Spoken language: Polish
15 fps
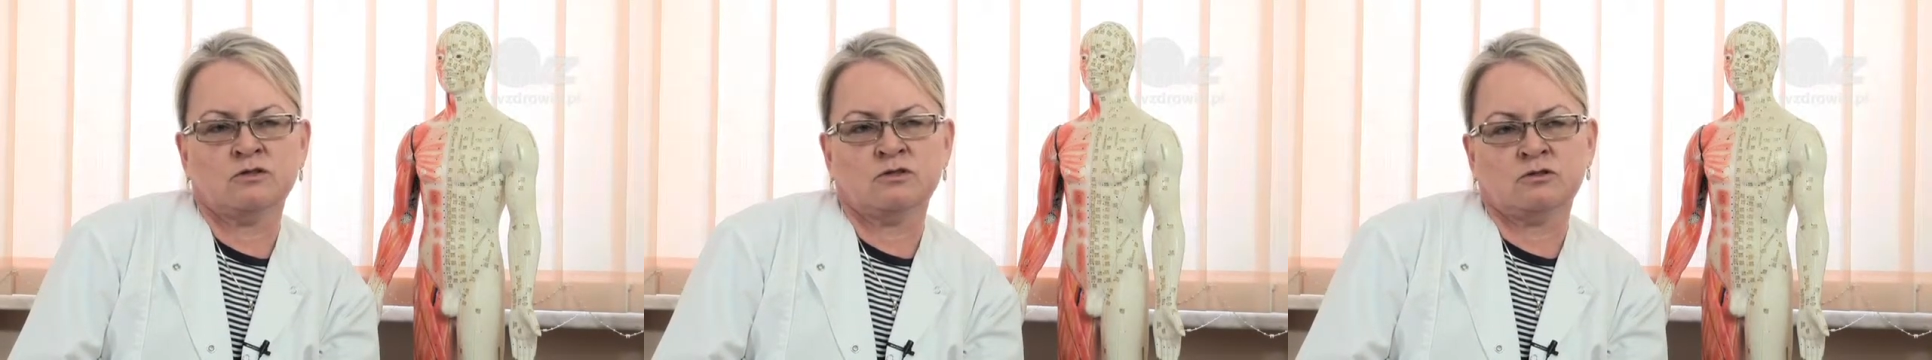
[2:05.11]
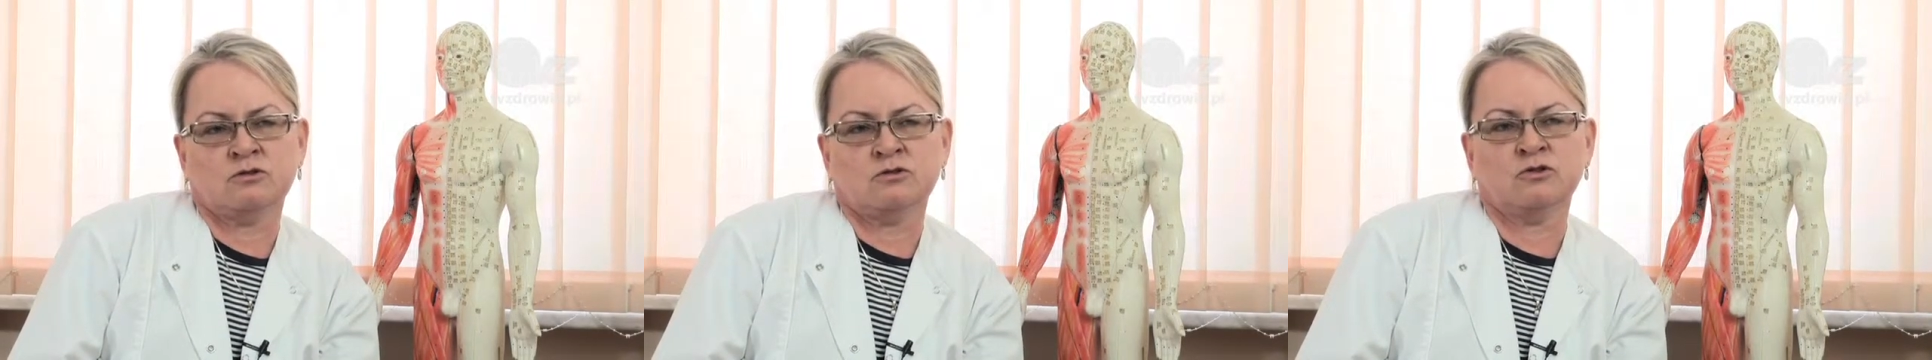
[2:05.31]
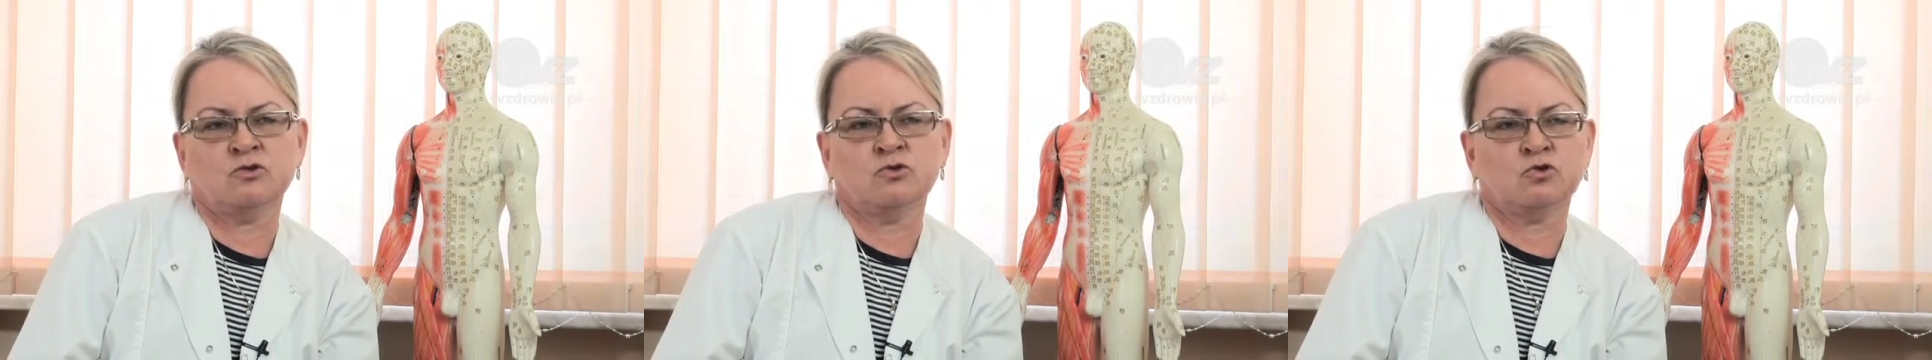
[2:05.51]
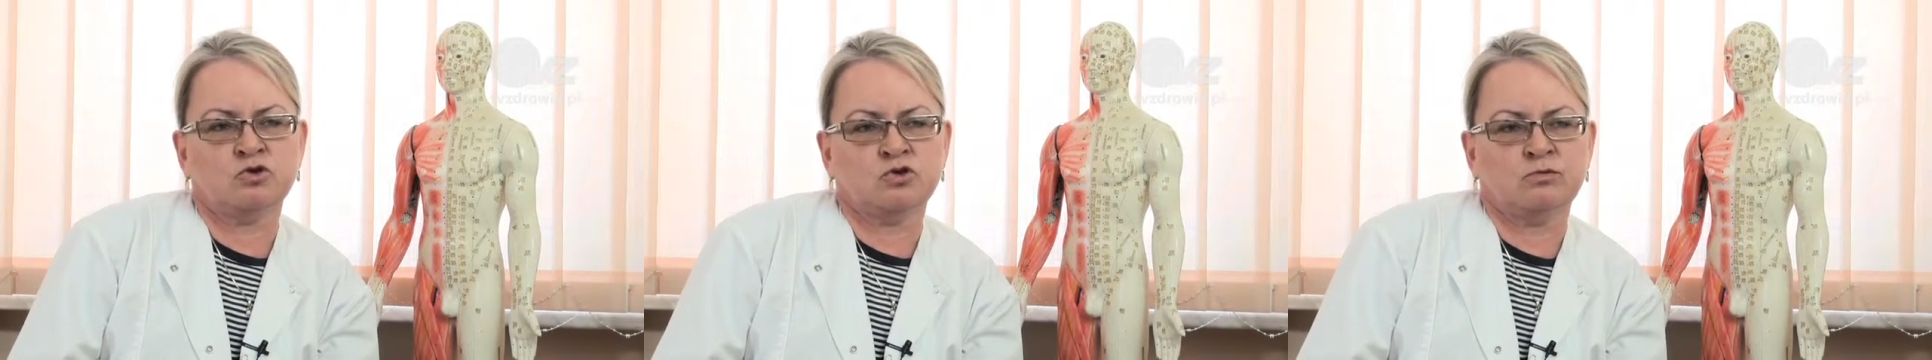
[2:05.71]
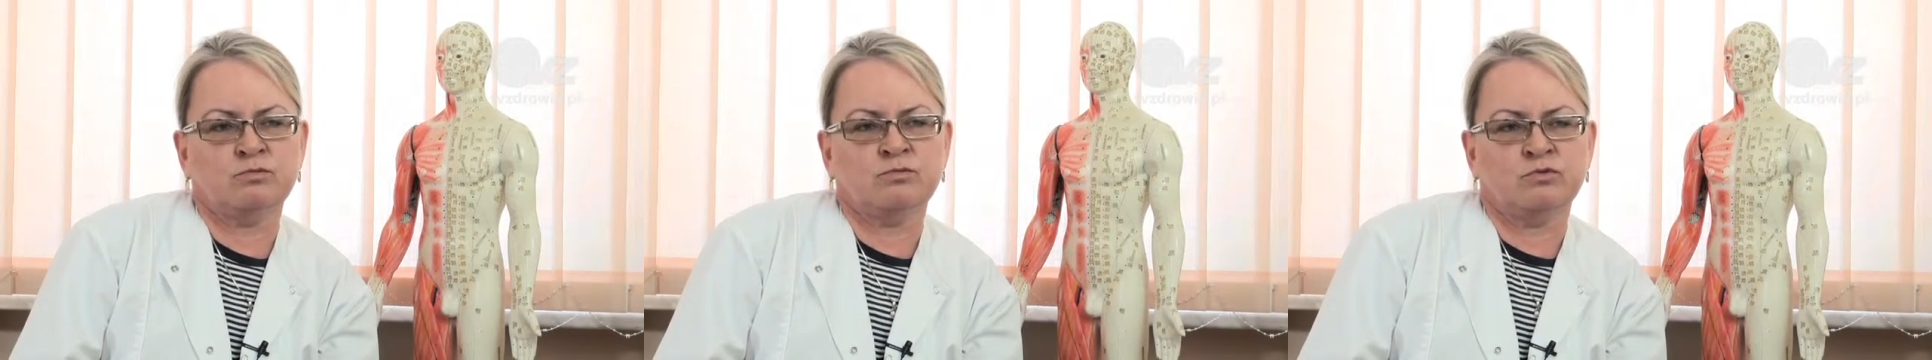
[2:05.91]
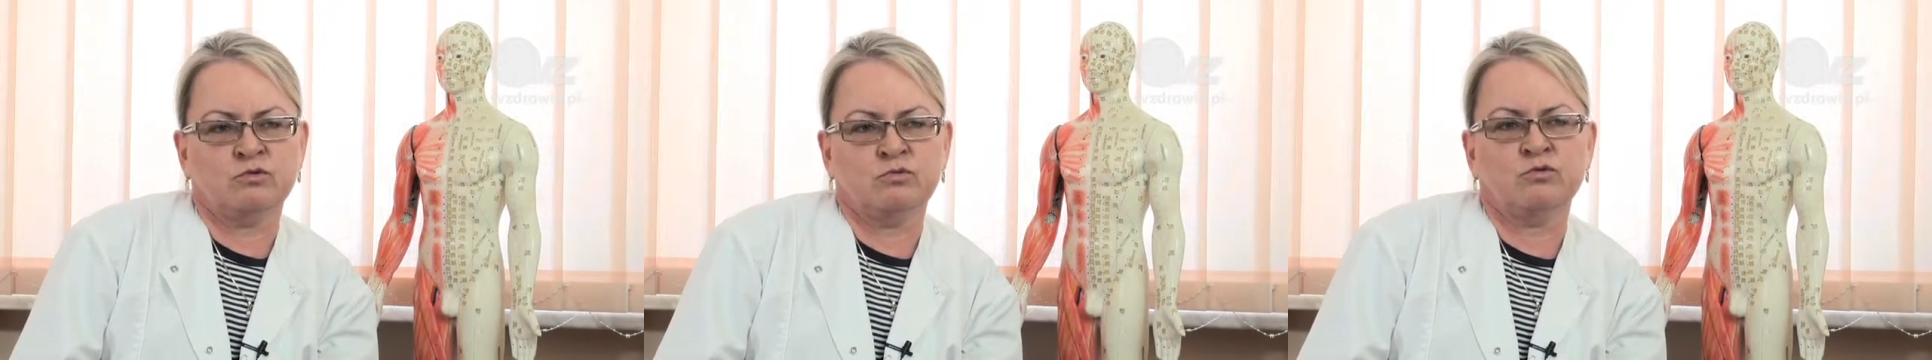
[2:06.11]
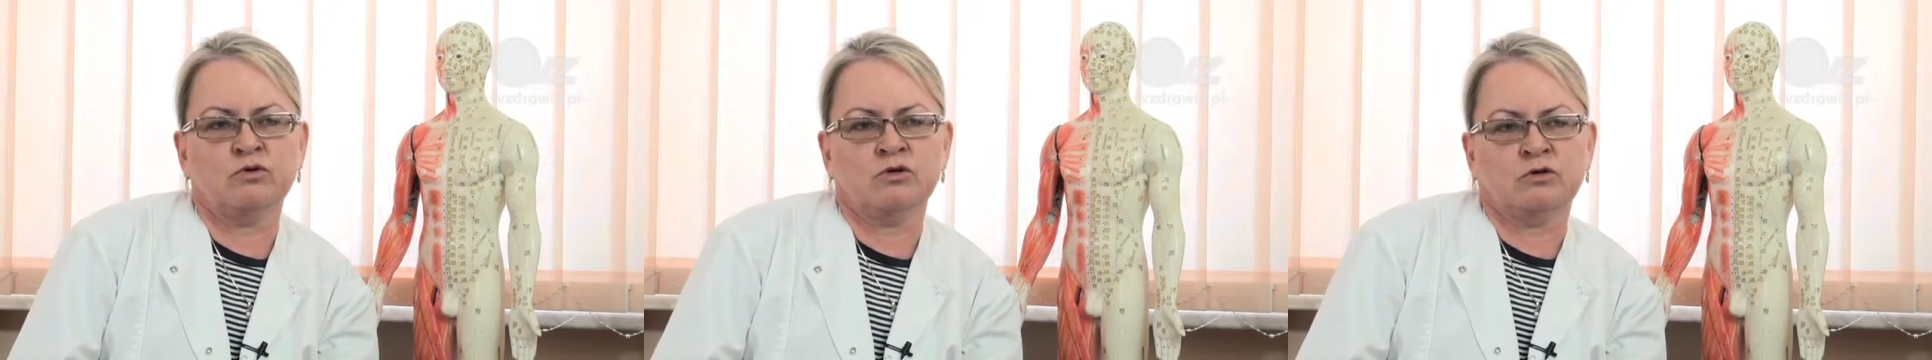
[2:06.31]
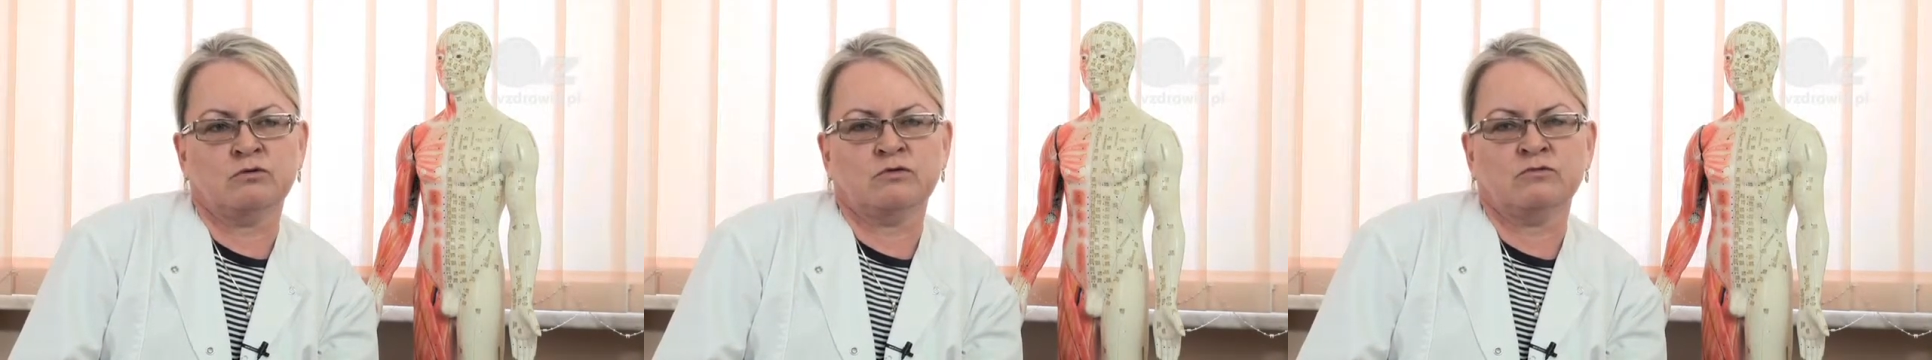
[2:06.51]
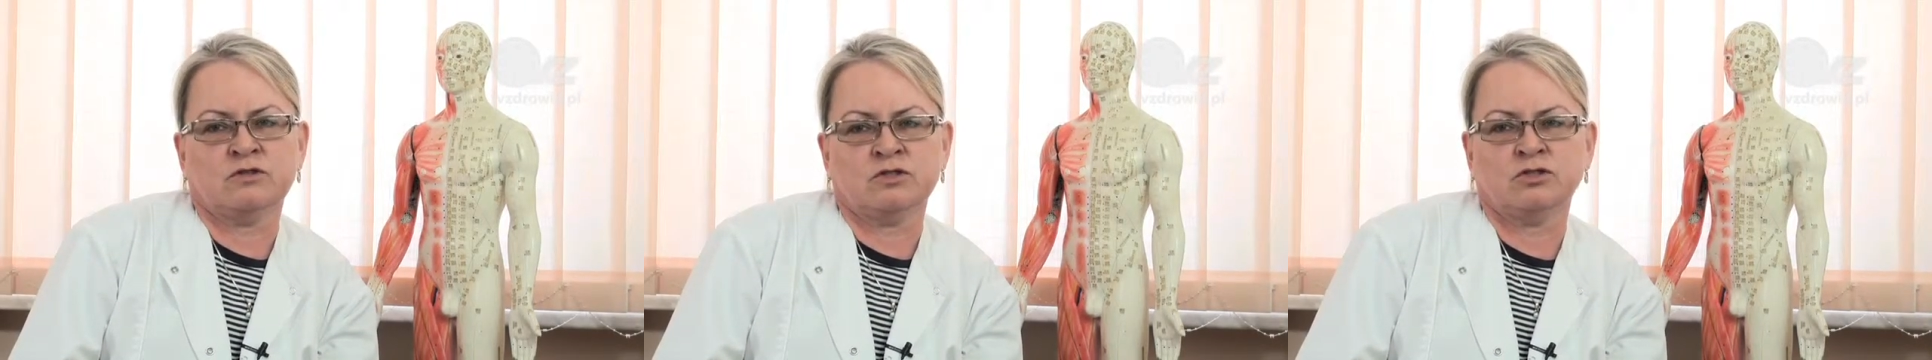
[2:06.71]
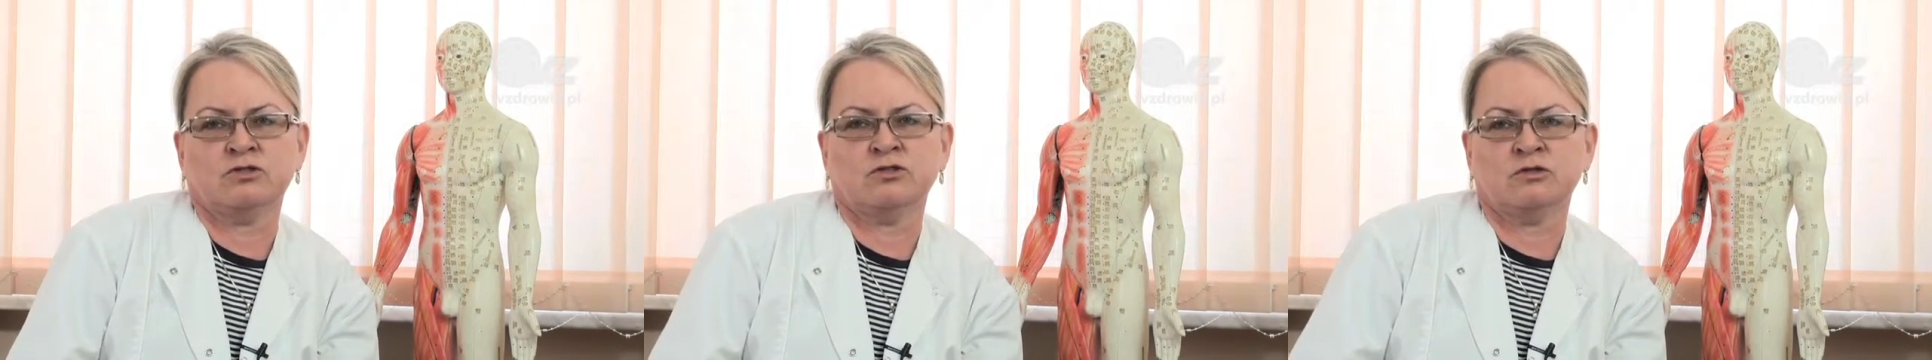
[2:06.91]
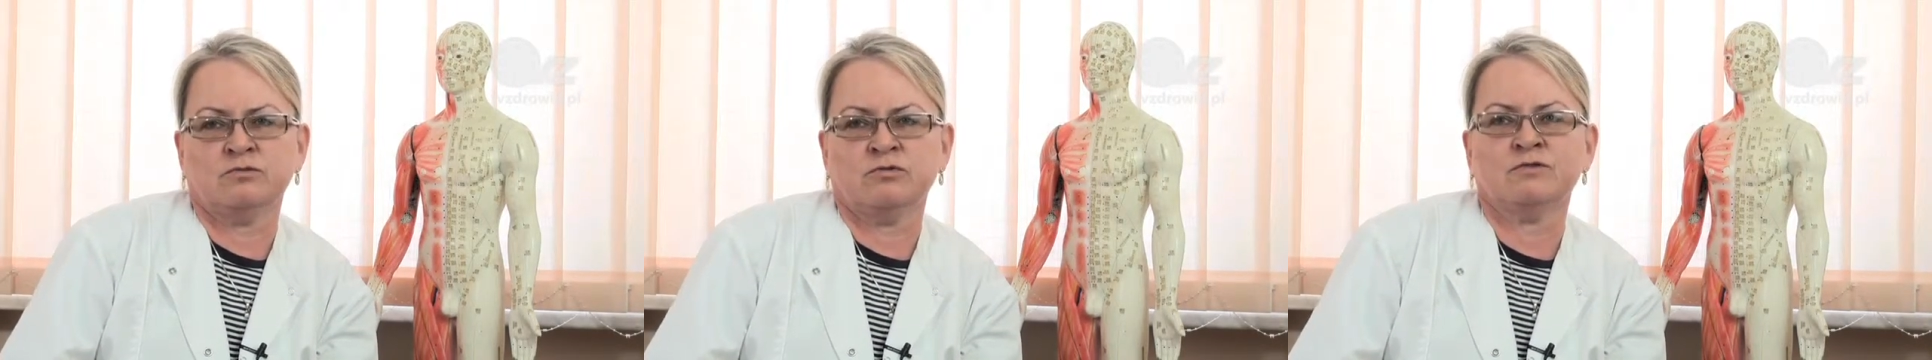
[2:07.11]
co niektórzy próbują właśnie